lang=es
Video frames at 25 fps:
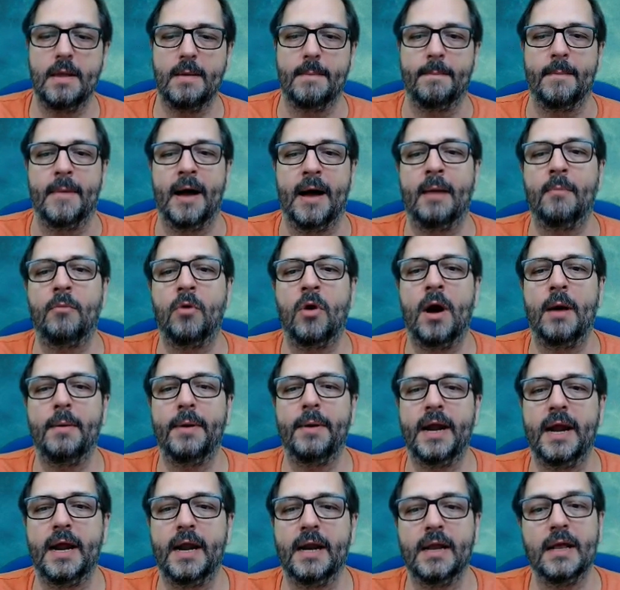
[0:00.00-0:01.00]
Vamos a
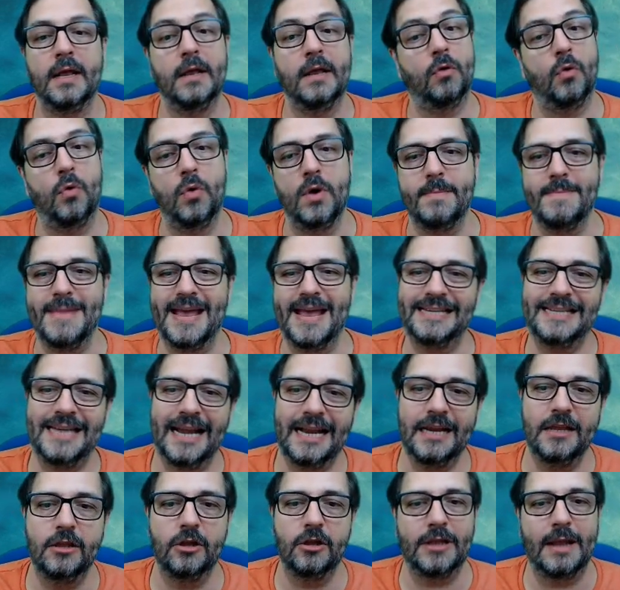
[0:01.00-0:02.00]
ver. Uy, me ha
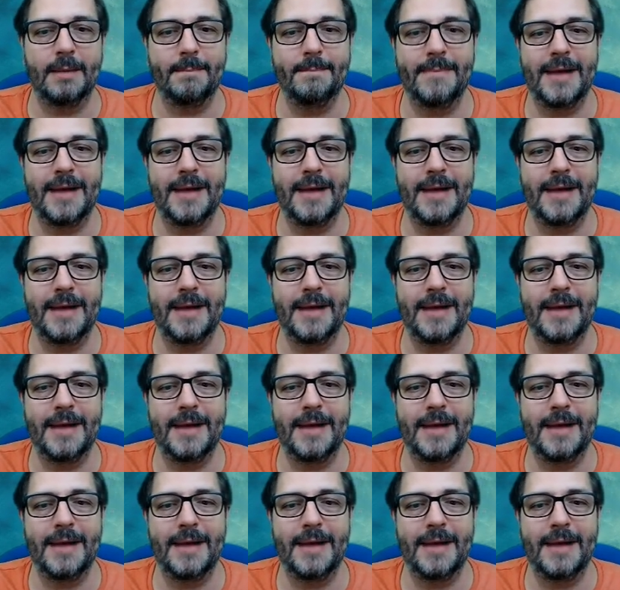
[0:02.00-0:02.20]
salido tan